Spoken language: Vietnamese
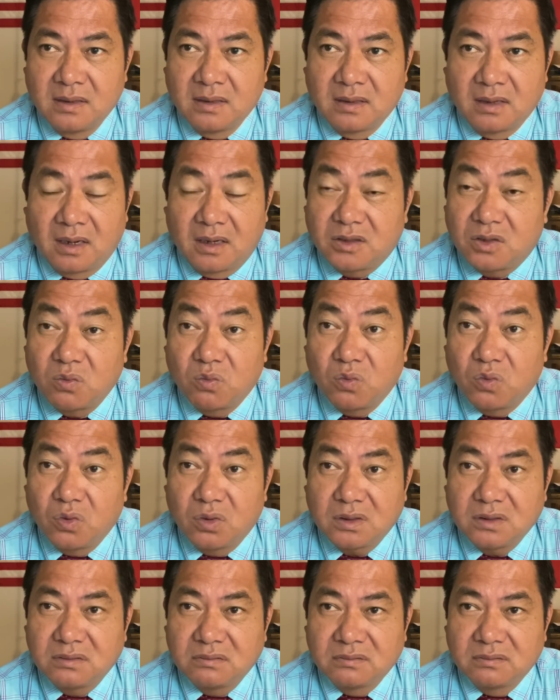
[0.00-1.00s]
ở Trung
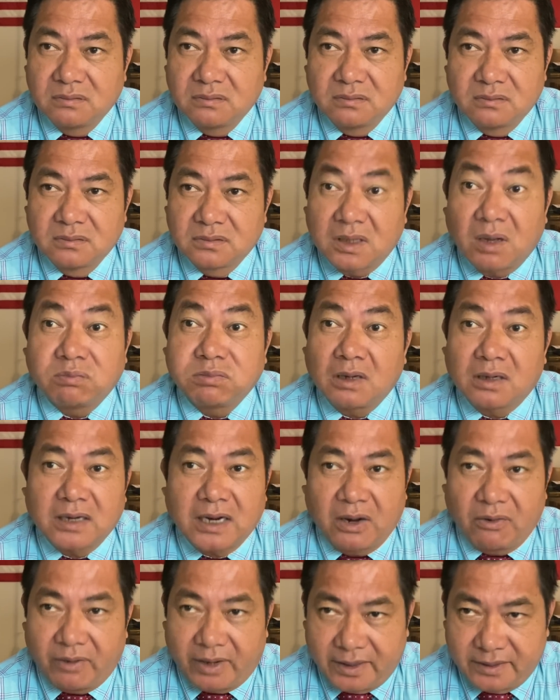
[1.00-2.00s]
Quốc thống nhất
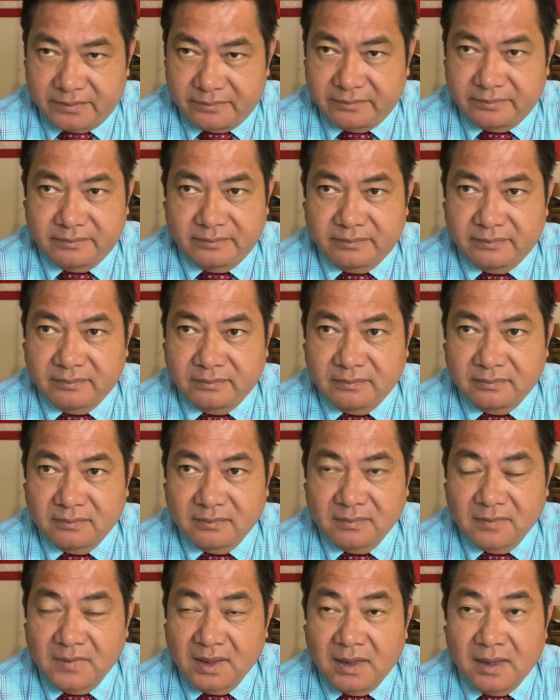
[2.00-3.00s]
Đài Loan
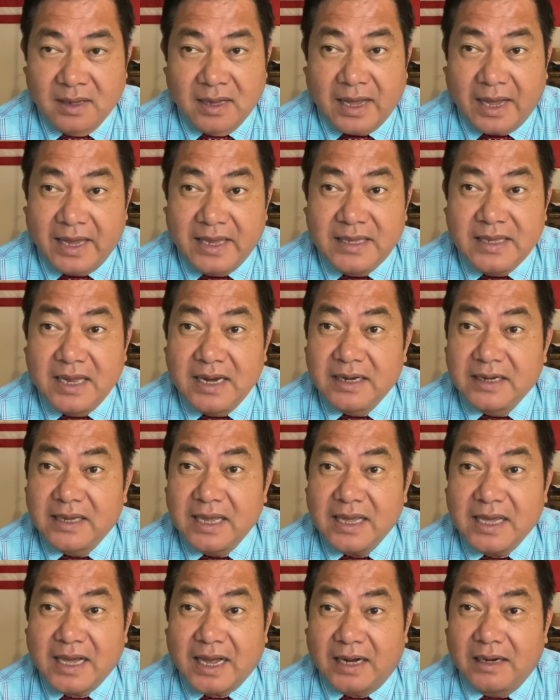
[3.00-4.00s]
hãy nhìn
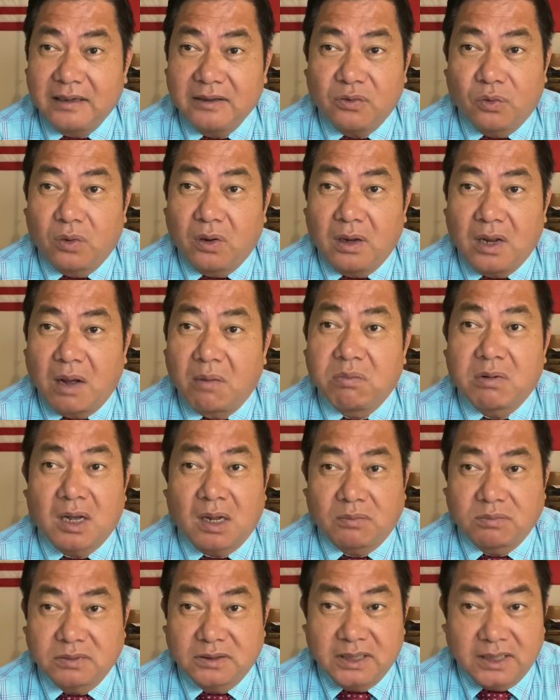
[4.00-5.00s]
cái cảnh của Hồng
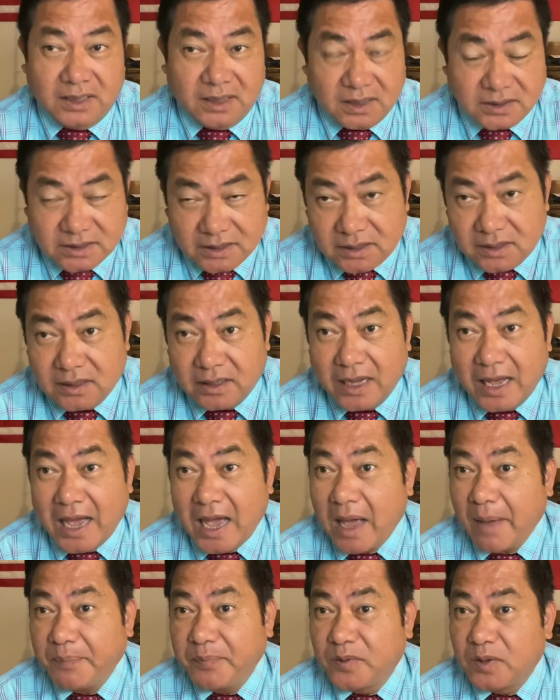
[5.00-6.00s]
Kông thì nó sẽ được
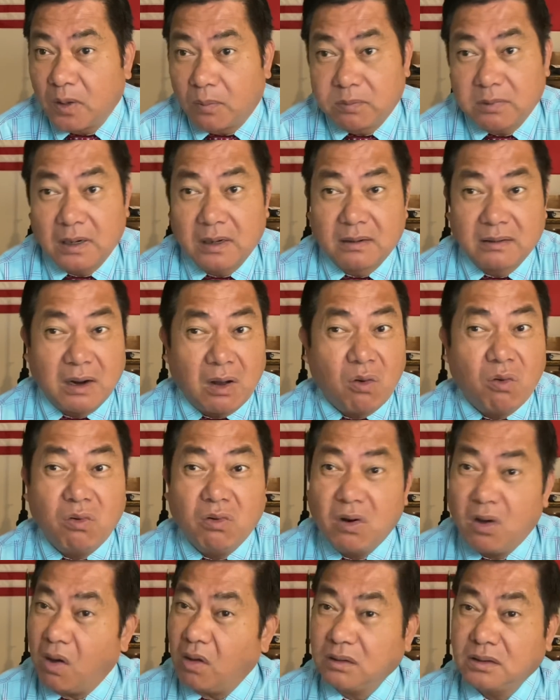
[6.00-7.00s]
áp dụng
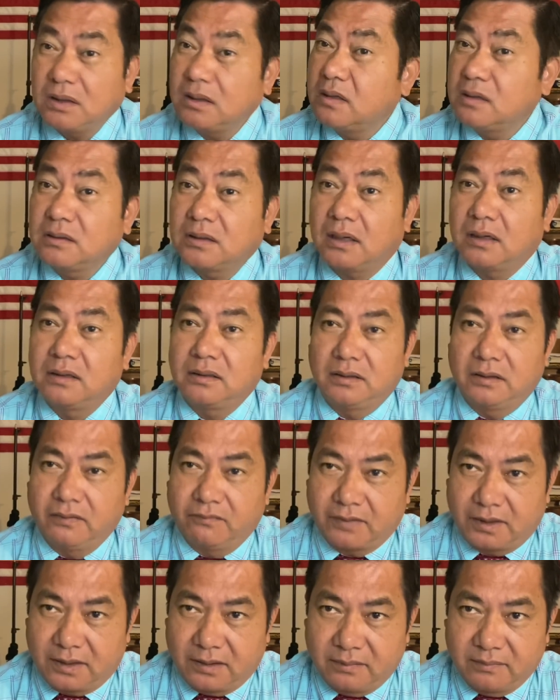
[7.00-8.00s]
đâu đó tương tự như
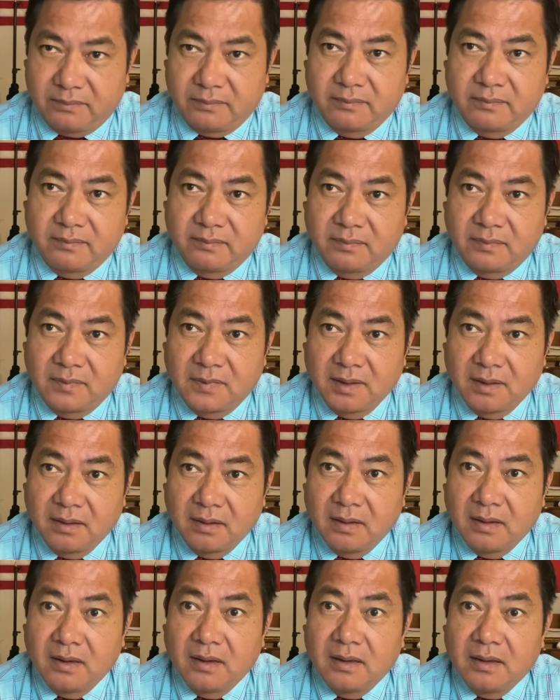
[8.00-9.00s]
vậy
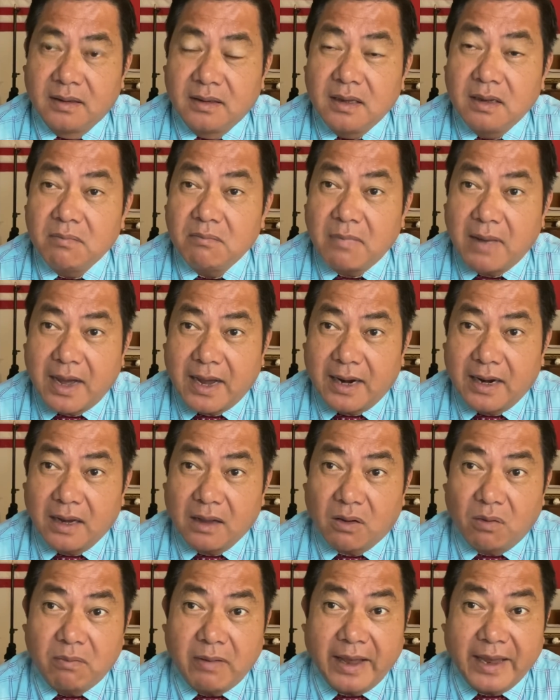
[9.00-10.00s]
nhưng mà nó
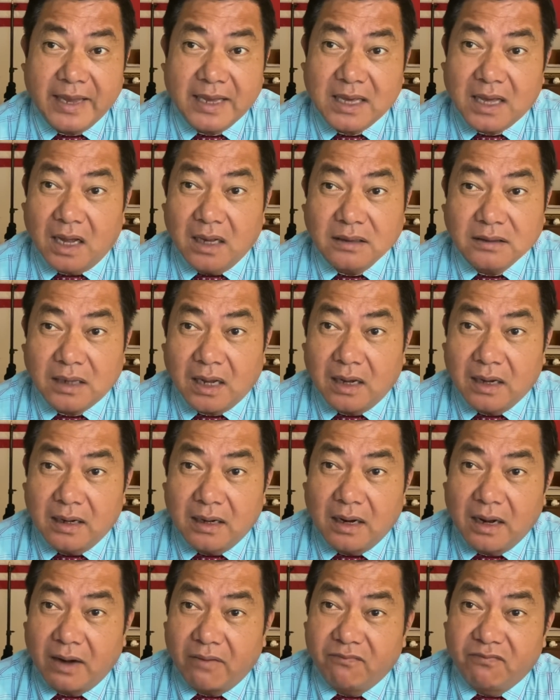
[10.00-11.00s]
cũng hãy cẩn
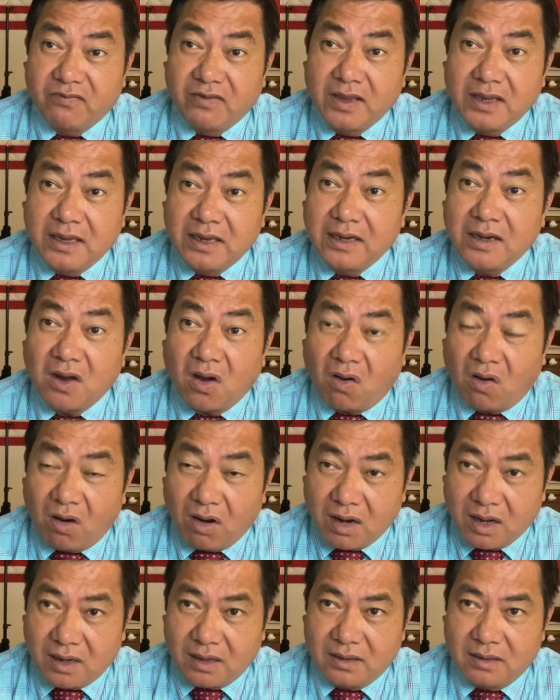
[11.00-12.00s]
thận là vì
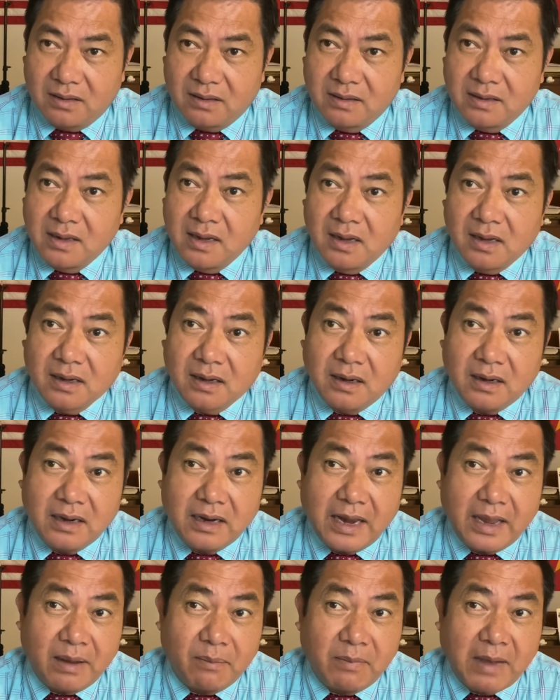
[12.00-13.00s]
đó đó cứ đem